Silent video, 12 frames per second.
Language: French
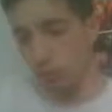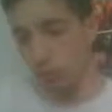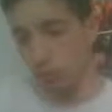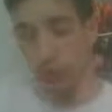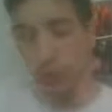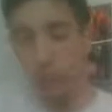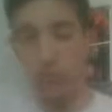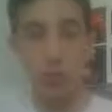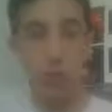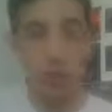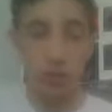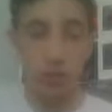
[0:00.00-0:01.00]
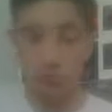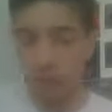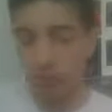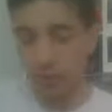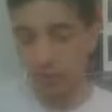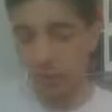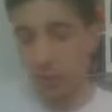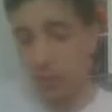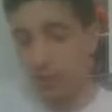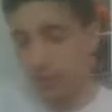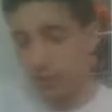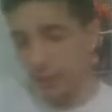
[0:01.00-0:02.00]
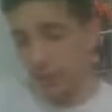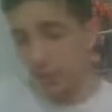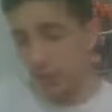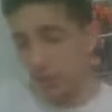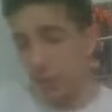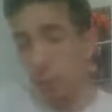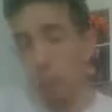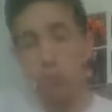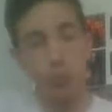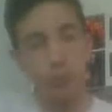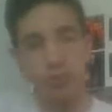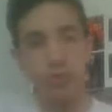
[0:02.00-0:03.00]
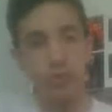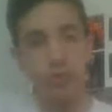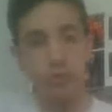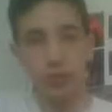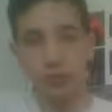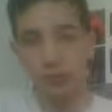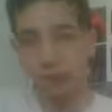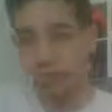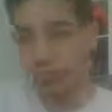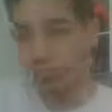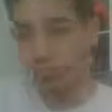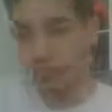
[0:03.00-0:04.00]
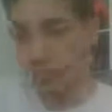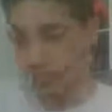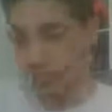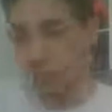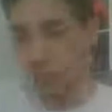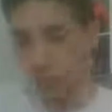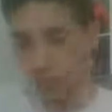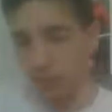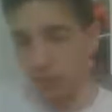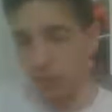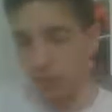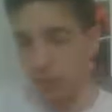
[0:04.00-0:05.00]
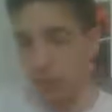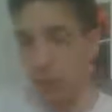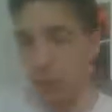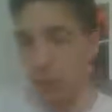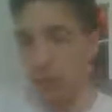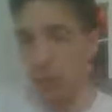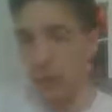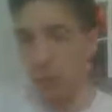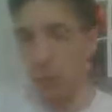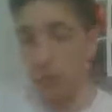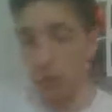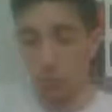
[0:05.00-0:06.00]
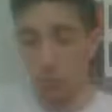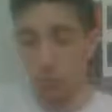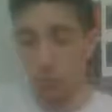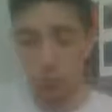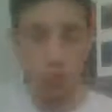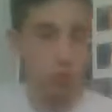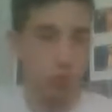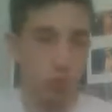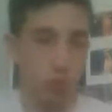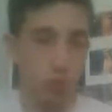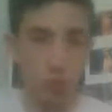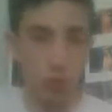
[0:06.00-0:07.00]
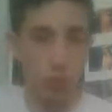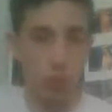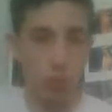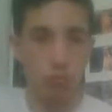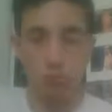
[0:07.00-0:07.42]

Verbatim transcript: J'étais un fan de Gunner chez TNA. J'aime beaucoup Steve Cutler. Je trouve qu'il a quelque chose, Steve Cutler. Et ouais, c'est le Blake, je trouve qu'il est cool.